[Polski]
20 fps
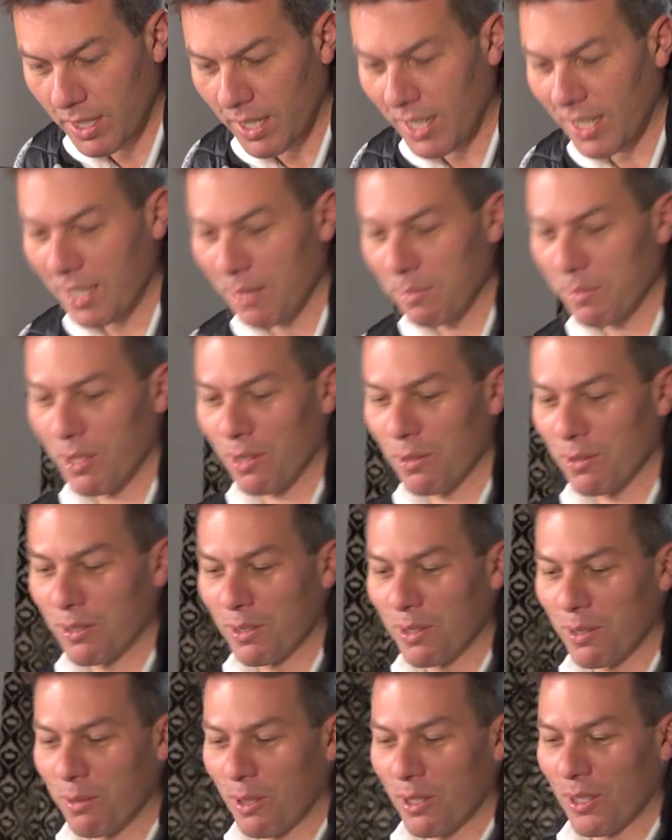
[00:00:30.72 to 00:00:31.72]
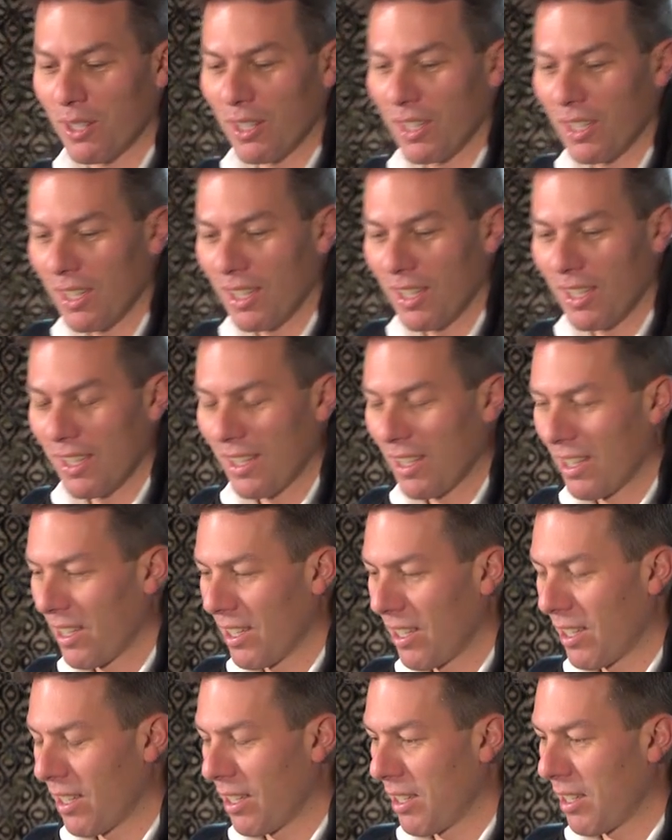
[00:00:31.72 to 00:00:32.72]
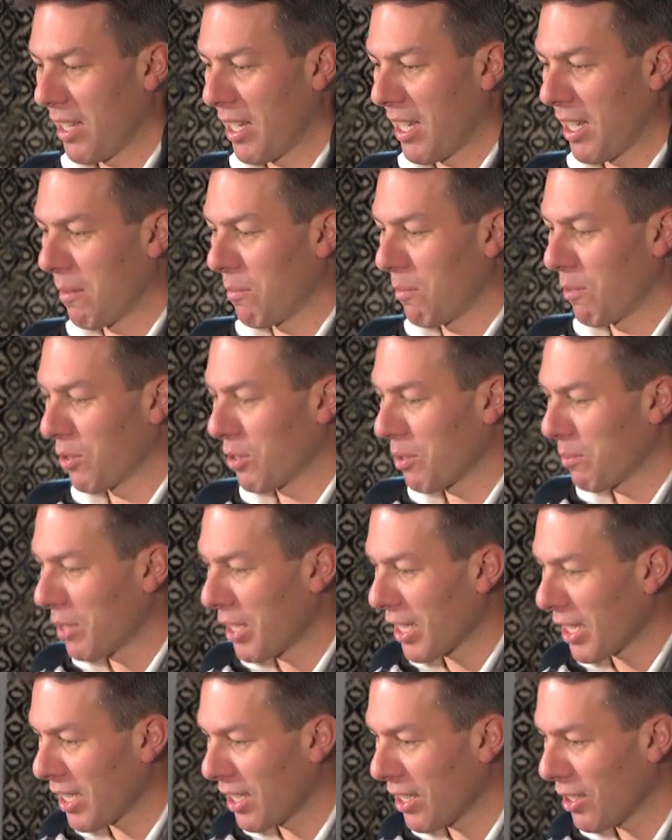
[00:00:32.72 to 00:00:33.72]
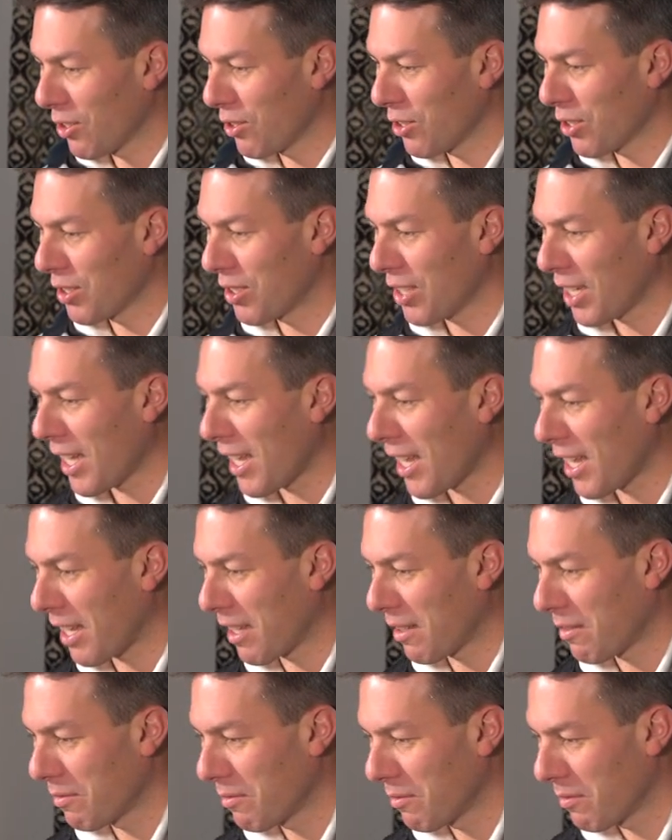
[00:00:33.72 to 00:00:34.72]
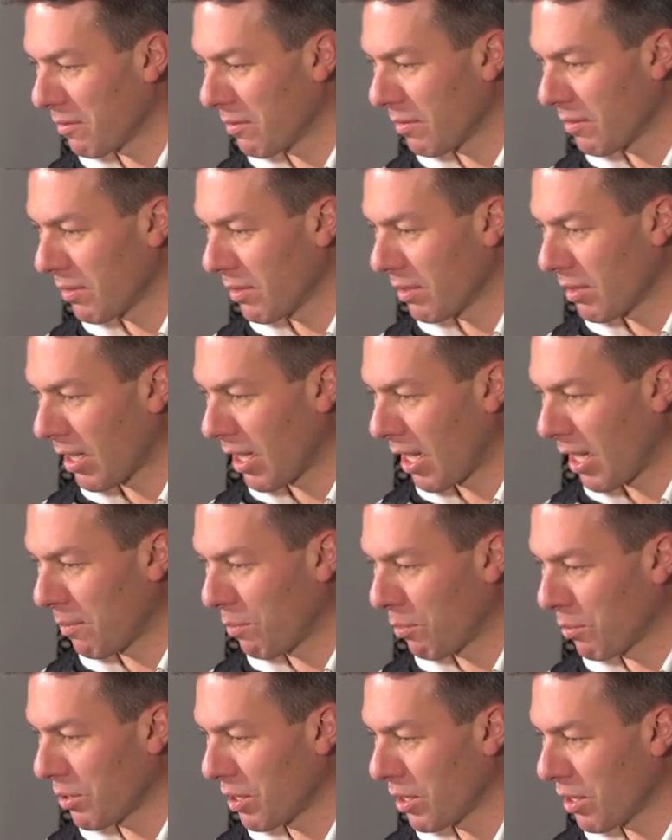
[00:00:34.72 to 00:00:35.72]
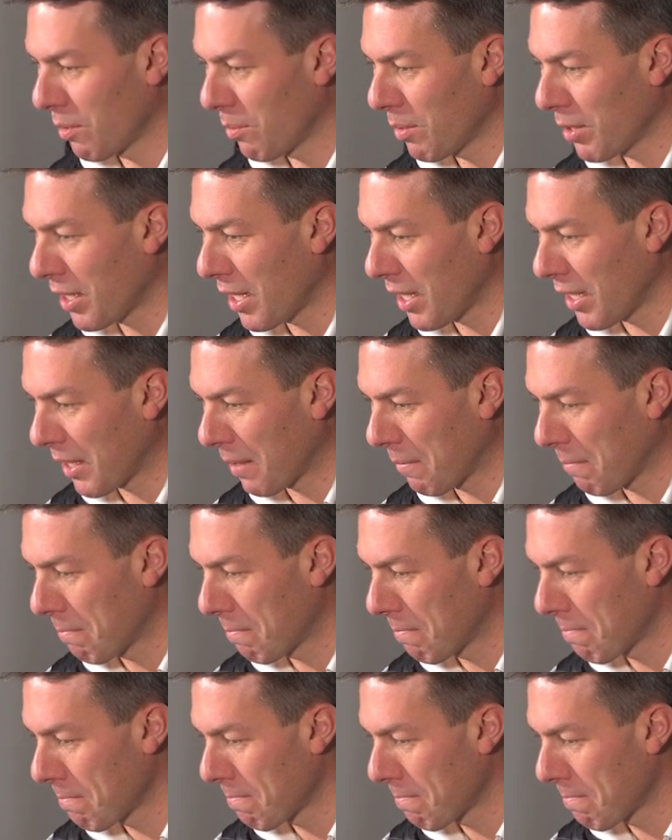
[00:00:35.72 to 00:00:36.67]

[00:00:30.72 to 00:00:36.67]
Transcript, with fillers: Ale mnie olśniło, a może by tak do Izraela, a później do Betlejem.